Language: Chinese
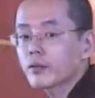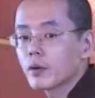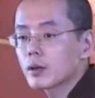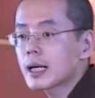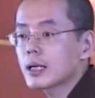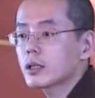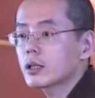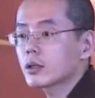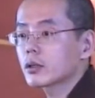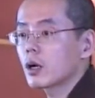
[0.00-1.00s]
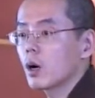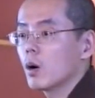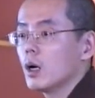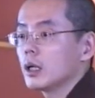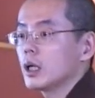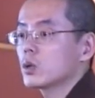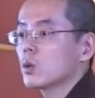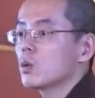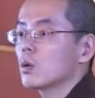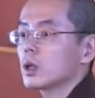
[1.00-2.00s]
以佛在世的时候，依
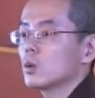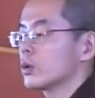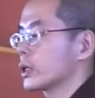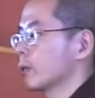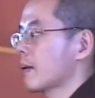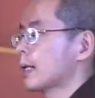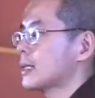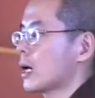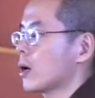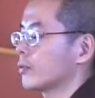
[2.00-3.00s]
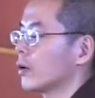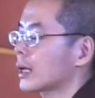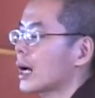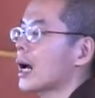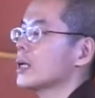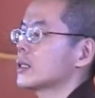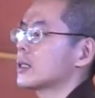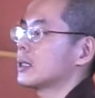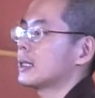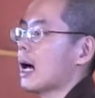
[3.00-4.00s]
中国的50判教，佛刚开始
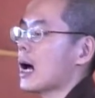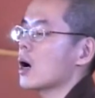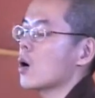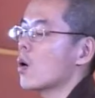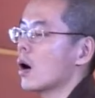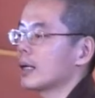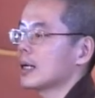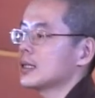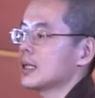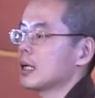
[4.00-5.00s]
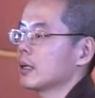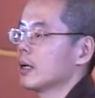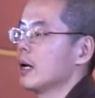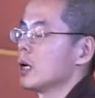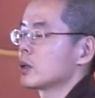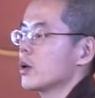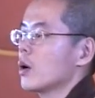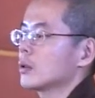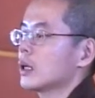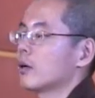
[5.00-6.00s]
是讲《华严经》，最
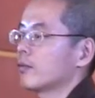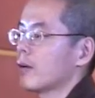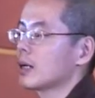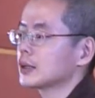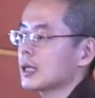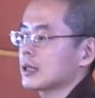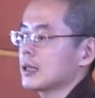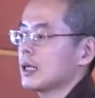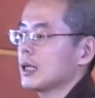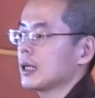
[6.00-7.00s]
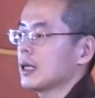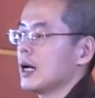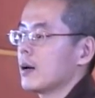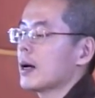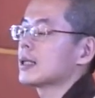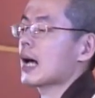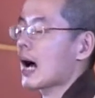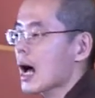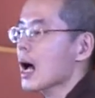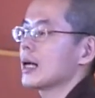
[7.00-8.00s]
后呢方等经，不讲《
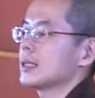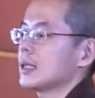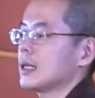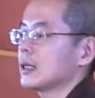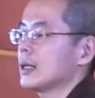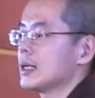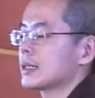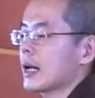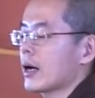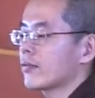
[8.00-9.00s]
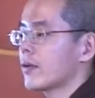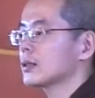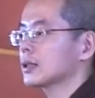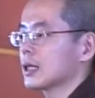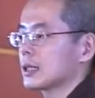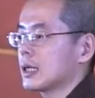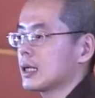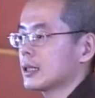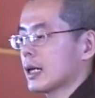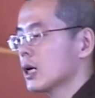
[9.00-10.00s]
阿含经》，再来方等
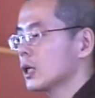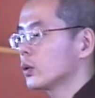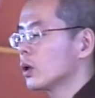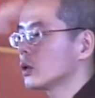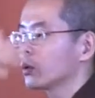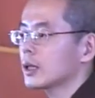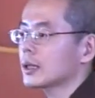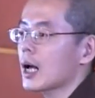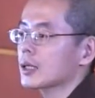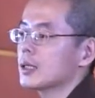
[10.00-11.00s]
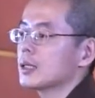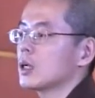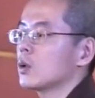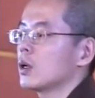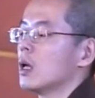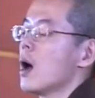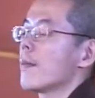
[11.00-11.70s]
经，讲很多的大乘经论，